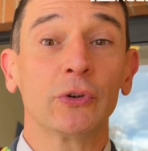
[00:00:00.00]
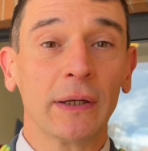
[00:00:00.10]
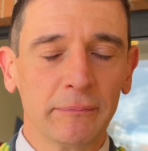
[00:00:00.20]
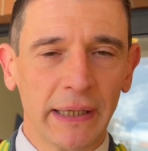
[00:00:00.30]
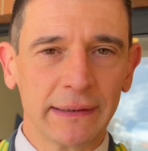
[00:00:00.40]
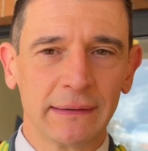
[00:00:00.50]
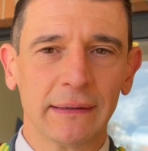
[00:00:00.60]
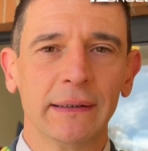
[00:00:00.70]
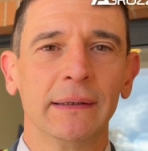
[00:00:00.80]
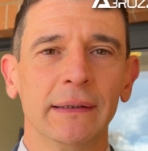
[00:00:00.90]

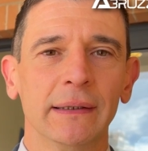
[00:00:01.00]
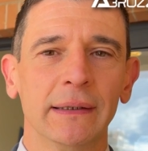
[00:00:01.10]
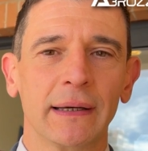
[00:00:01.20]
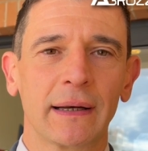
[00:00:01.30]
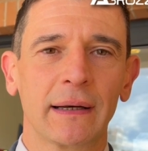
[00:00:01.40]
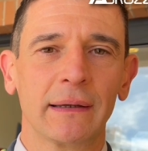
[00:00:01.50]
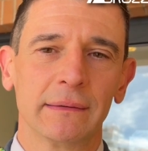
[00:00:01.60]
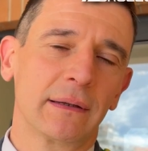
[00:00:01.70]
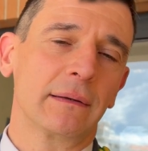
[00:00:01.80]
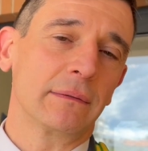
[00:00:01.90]
totalmente eh,
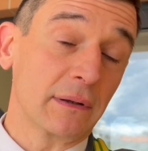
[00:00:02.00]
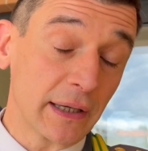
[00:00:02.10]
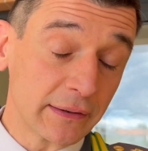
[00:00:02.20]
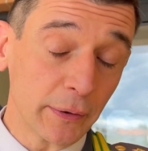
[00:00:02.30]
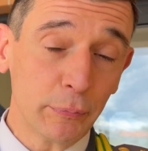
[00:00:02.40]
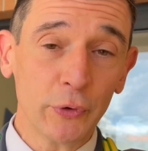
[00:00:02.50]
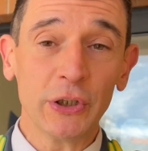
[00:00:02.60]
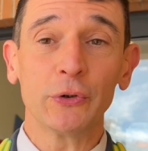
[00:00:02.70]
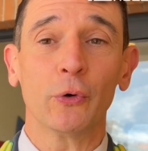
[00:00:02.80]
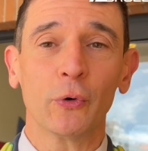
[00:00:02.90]

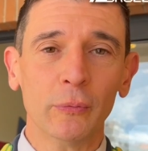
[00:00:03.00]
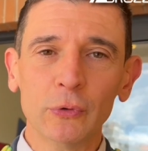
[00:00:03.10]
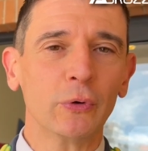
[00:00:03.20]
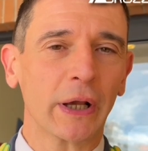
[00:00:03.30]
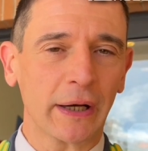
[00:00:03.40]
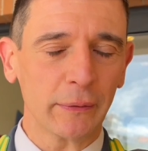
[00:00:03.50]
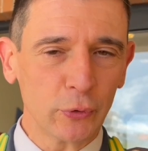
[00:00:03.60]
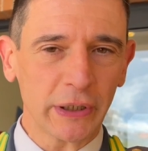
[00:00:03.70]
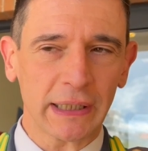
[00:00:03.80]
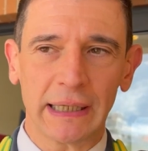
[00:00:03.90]
retribuito o comunque
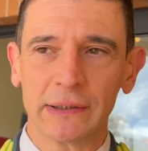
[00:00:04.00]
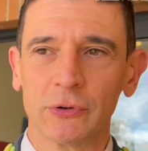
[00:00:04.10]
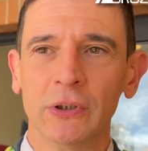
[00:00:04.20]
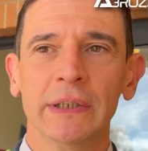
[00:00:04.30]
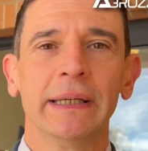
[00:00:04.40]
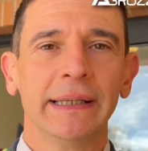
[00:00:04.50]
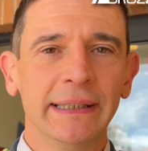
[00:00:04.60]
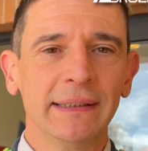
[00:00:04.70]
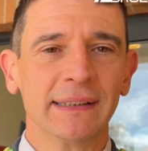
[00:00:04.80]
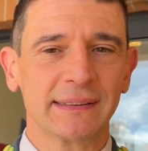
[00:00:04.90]
remunerato
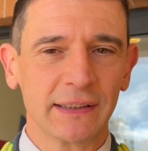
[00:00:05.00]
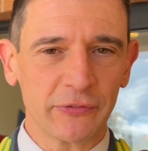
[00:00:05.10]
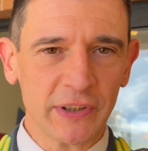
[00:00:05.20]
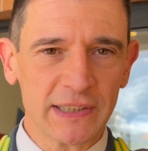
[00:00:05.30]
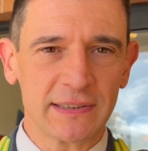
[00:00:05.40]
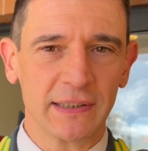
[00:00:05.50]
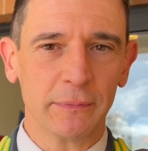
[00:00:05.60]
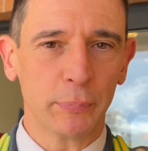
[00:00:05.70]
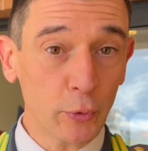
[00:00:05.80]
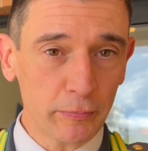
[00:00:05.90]
in servizi
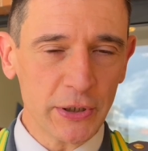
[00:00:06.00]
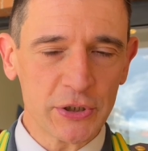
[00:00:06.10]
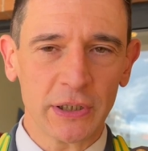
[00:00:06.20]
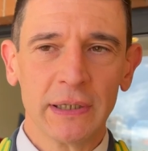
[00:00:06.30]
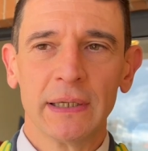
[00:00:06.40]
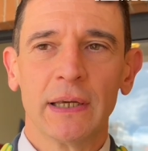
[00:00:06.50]
pubblici